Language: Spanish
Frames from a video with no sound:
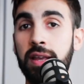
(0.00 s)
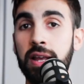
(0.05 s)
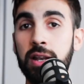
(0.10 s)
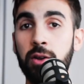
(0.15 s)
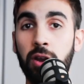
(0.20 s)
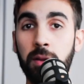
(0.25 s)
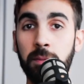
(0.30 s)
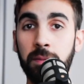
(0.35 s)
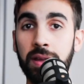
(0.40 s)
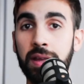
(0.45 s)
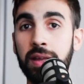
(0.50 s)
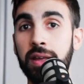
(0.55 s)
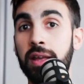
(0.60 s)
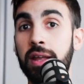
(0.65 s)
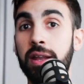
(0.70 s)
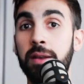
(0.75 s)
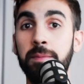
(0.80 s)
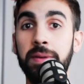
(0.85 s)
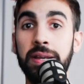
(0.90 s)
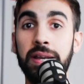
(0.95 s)
que lo armé
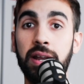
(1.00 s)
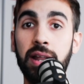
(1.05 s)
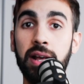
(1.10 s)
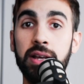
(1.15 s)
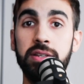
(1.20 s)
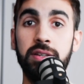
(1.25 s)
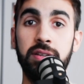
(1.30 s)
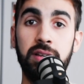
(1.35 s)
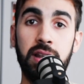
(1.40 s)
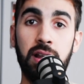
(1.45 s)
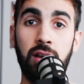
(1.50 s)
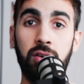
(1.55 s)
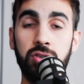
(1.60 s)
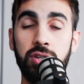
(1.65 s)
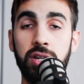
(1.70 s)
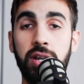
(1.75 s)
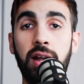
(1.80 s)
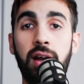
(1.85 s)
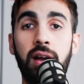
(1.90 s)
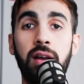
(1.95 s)
en mi garage, en la
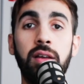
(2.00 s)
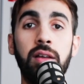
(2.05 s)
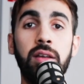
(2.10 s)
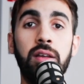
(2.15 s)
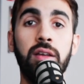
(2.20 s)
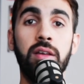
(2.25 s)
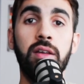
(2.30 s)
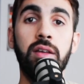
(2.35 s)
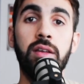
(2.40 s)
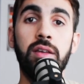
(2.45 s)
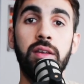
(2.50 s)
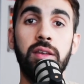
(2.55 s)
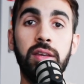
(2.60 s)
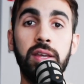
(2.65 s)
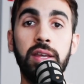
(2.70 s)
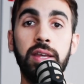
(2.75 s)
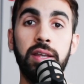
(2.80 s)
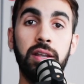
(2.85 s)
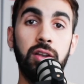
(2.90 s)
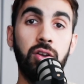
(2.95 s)
cochera,
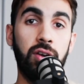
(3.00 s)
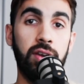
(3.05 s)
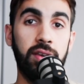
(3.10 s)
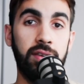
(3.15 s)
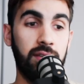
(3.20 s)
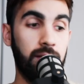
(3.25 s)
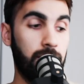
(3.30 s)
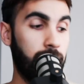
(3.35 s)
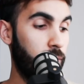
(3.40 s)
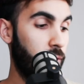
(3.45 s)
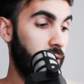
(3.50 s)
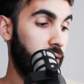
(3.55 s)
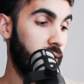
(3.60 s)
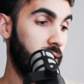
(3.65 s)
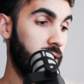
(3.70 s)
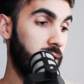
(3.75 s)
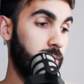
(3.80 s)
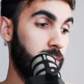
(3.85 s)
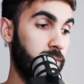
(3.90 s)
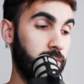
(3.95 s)
y lo que hice fue
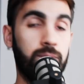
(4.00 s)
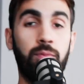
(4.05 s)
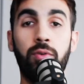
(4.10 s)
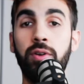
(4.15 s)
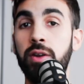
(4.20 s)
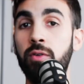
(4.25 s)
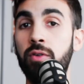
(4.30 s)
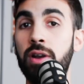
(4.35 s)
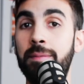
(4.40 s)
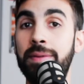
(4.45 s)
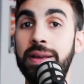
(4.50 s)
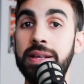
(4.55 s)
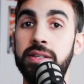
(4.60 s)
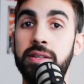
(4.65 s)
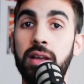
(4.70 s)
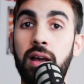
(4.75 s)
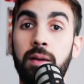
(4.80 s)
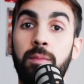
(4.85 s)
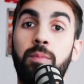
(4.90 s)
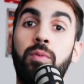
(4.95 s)
poner una
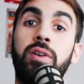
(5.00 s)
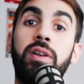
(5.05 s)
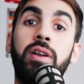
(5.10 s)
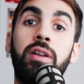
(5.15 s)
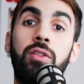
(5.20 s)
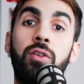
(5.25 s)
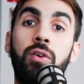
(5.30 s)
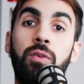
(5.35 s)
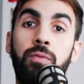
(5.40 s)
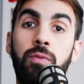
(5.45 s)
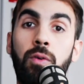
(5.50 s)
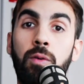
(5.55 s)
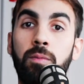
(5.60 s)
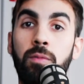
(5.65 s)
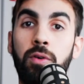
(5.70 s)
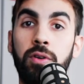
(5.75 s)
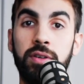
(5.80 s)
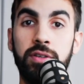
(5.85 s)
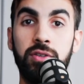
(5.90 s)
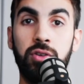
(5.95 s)
mesa, poner dos
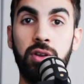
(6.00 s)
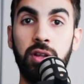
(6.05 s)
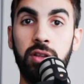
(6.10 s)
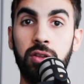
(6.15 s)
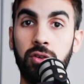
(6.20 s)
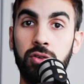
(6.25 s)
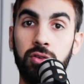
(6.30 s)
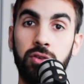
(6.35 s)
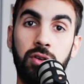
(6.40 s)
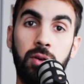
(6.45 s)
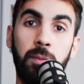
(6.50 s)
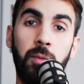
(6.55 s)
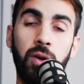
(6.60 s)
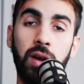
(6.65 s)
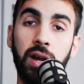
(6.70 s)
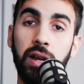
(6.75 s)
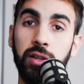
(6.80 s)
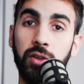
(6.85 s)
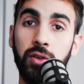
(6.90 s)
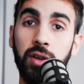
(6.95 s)
boards que son estos como
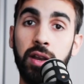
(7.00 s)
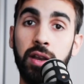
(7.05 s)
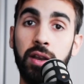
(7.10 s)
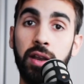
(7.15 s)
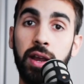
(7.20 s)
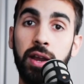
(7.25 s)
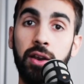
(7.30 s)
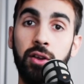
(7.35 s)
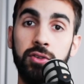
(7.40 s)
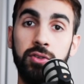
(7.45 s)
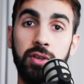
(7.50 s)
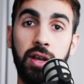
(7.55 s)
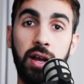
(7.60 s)
cartones negros